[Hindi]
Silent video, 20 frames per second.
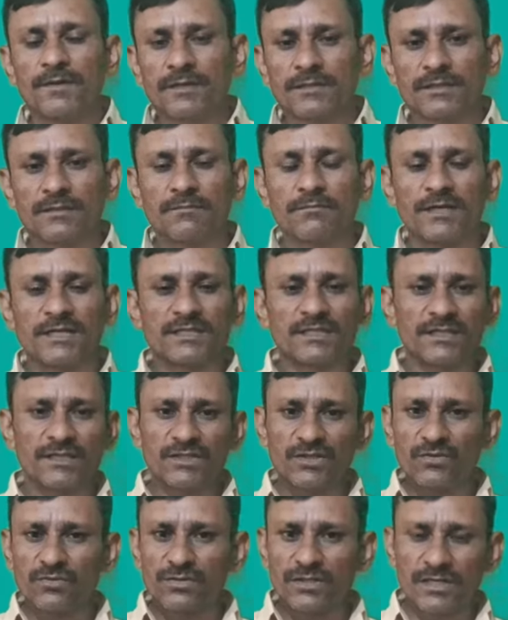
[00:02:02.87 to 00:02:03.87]
बर्तन
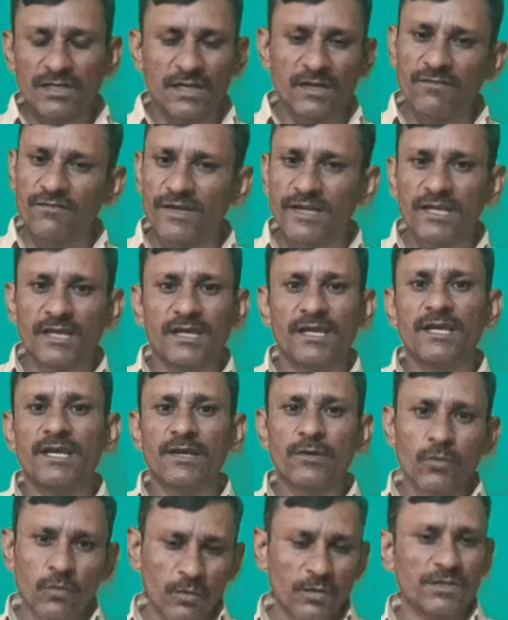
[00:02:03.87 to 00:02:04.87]
इधर उधर रखवाना है
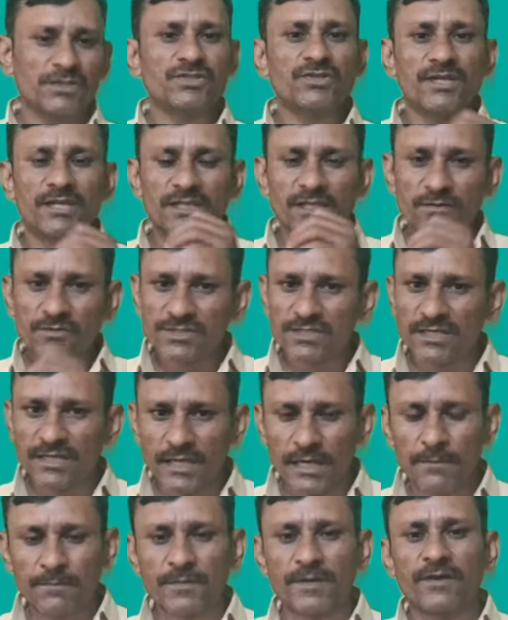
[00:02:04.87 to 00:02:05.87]
कुक जो रहता है उसकी
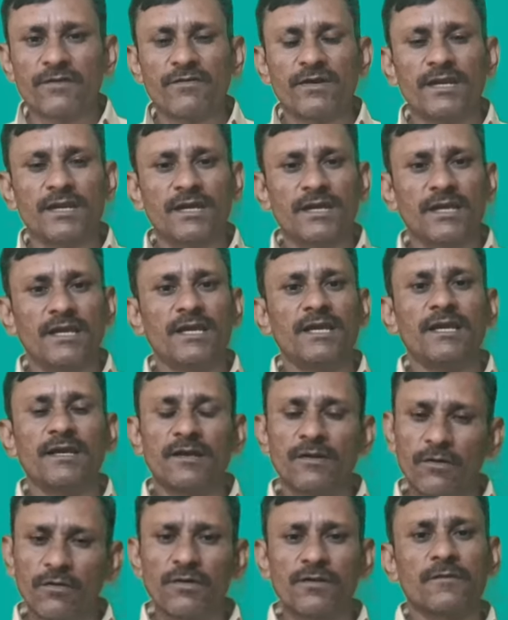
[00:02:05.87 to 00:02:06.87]
हेल्प करवाना है
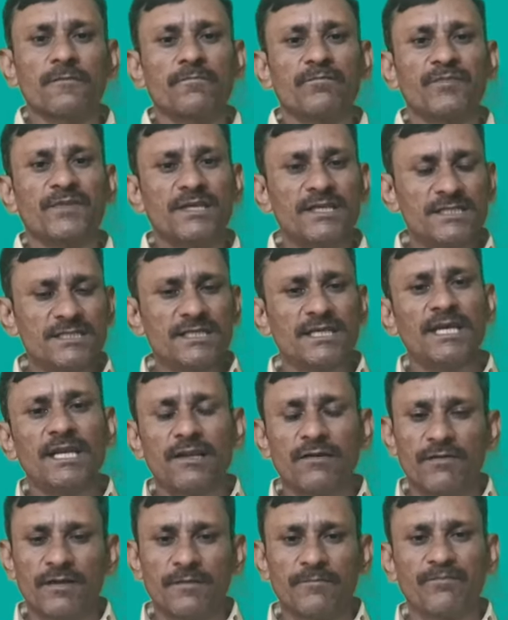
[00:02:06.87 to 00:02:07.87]
और इसके
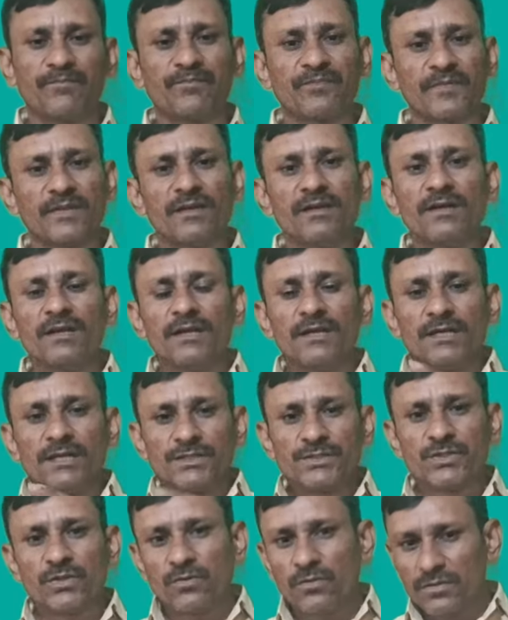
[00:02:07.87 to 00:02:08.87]
अलावा
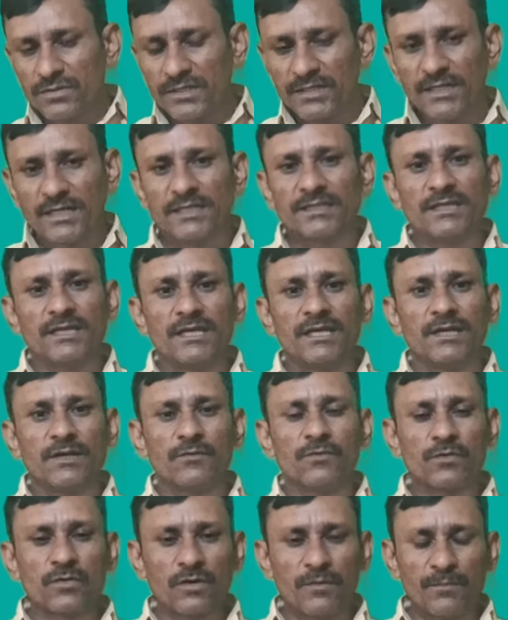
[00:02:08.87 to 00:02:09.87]
जो ऑर्डर आता है
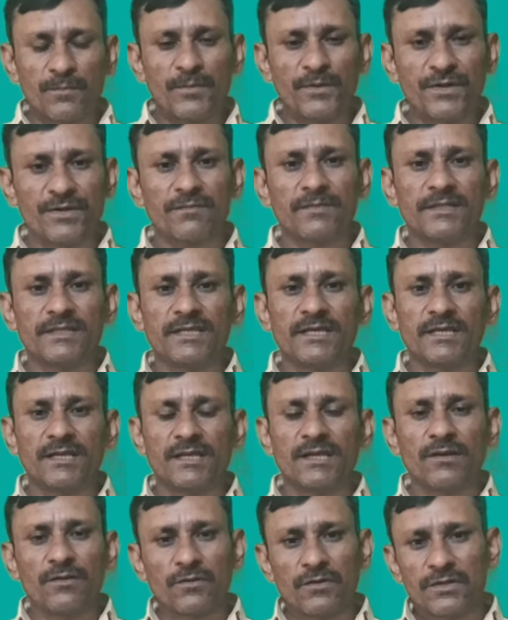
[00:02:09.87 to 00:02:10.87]
वो कंप्यूटर में देख
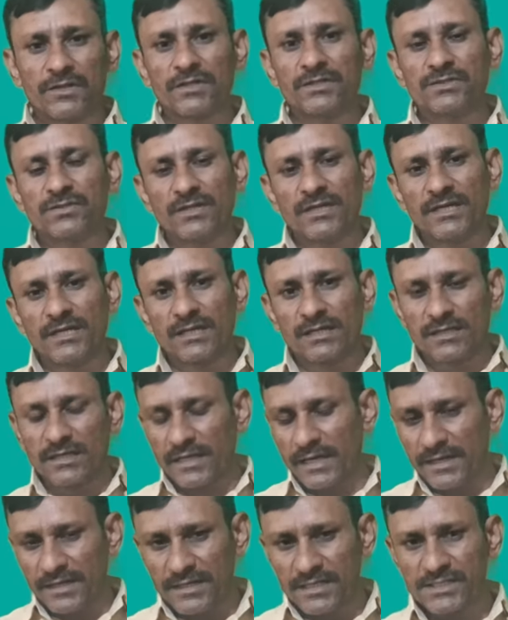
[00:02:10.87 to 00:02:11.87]
के ऑर्डर जो है
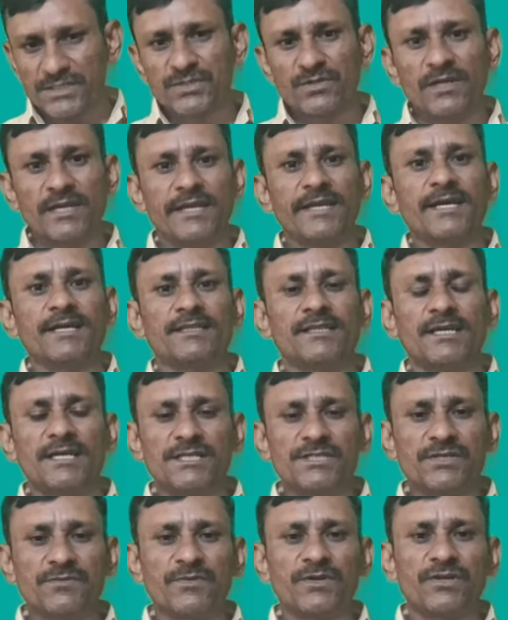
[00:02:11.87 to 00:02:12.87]
कैंडिडेट्स जो लेने आता
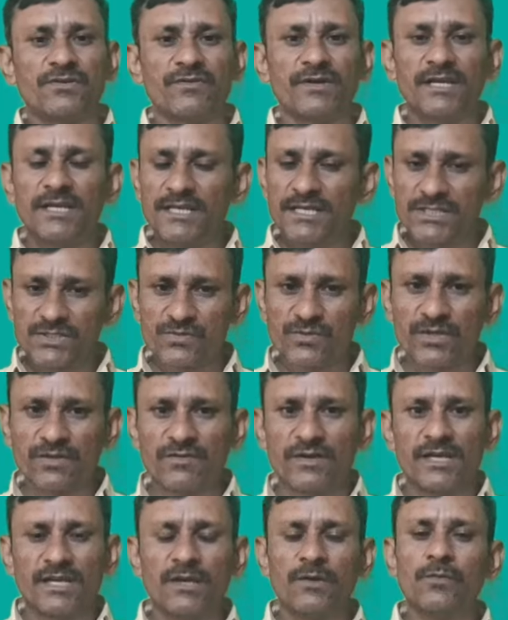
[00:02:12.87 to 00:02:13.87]
है जोमेटो वाले या स्विगी
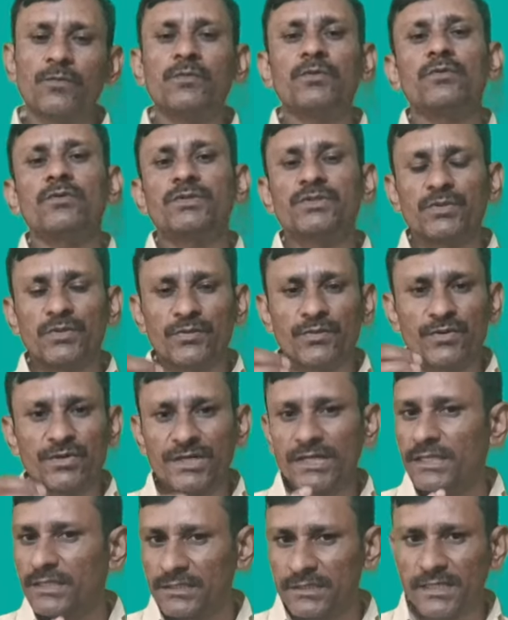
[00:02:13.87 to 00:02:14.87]
वाले उनको जो
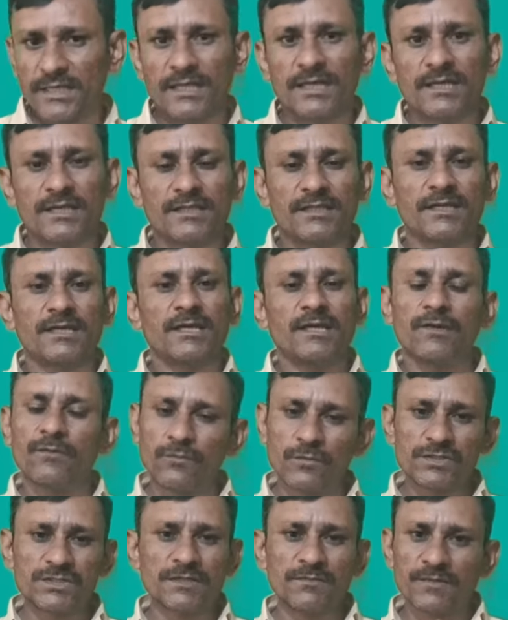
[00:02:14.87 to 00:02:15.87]
ऑर्डर देना रहता है
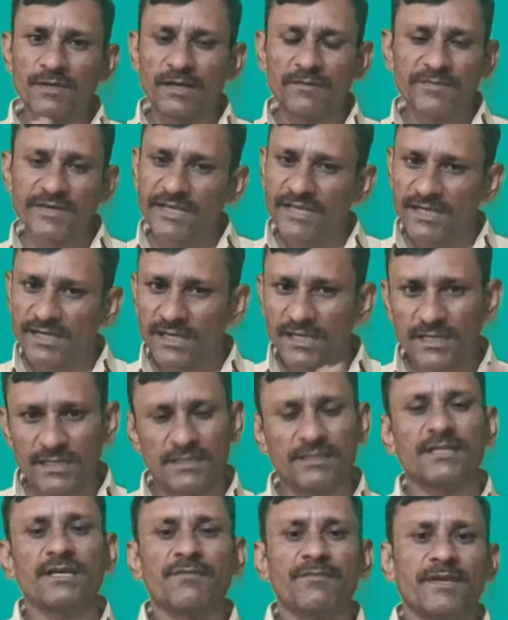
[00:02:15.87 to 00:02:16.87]
वो सब काम रहेगा
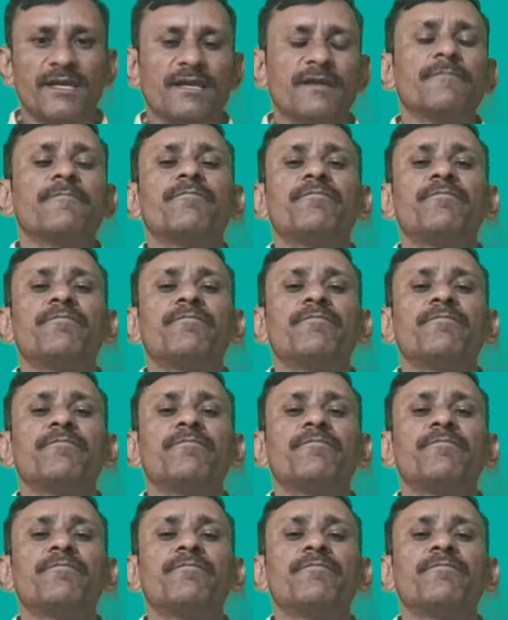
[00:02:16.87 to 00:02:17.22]
अंदर में